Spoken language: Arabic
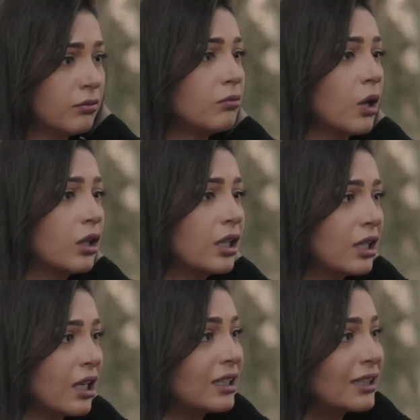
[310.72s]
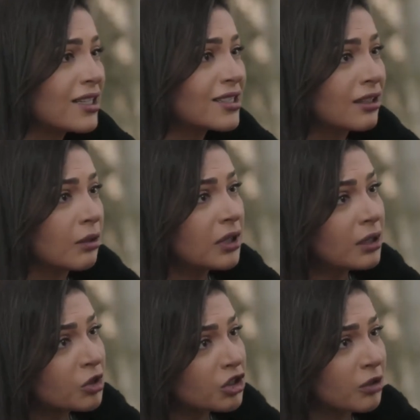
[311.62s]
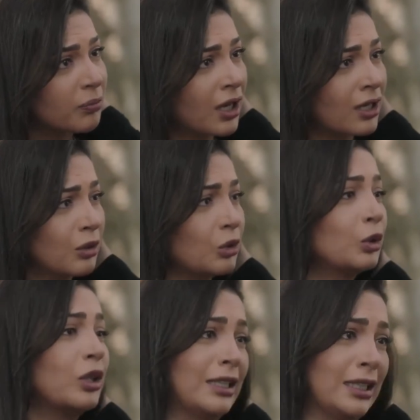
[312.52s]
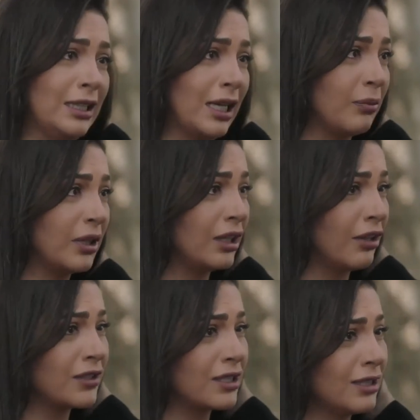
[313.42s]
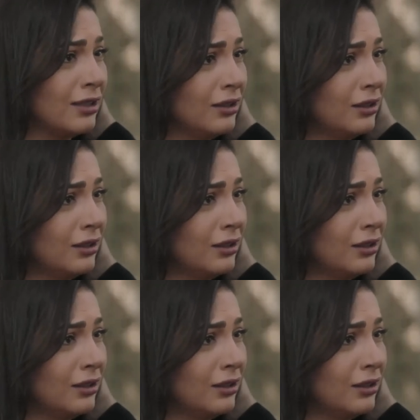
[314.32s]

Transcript: بقول لك كانت عايزه ترميني من الشباك وتقولي ان انا اللي رميت نفسي